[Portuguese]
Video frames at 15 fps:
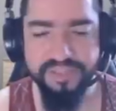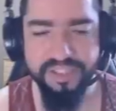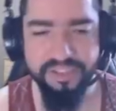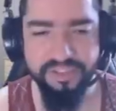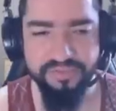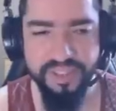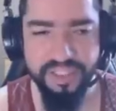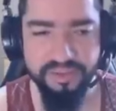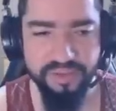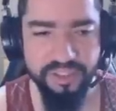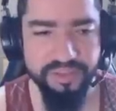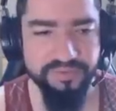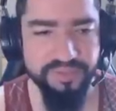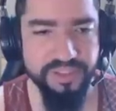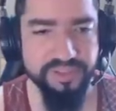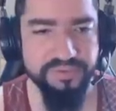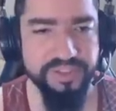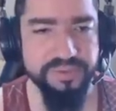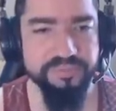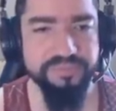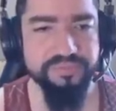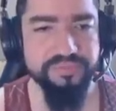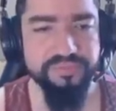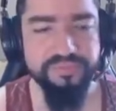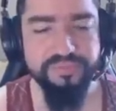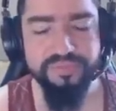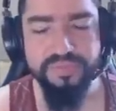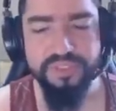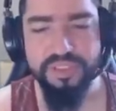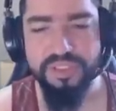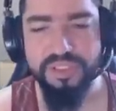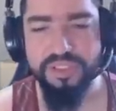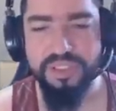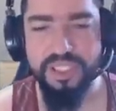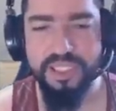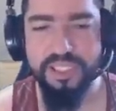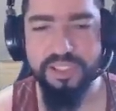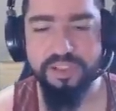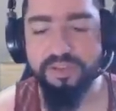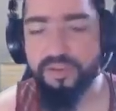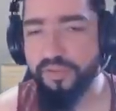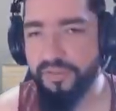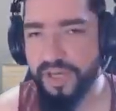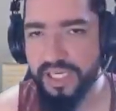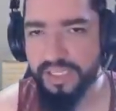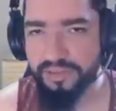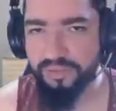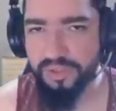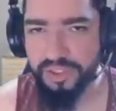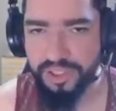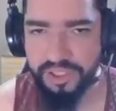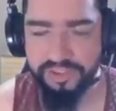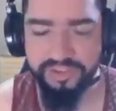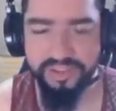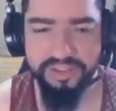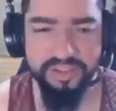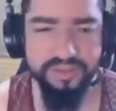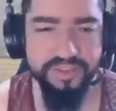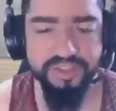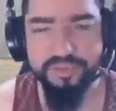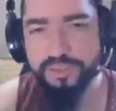ter ativado o Revive. Né? Eu não vou falar do Oneiros nesse vídeo,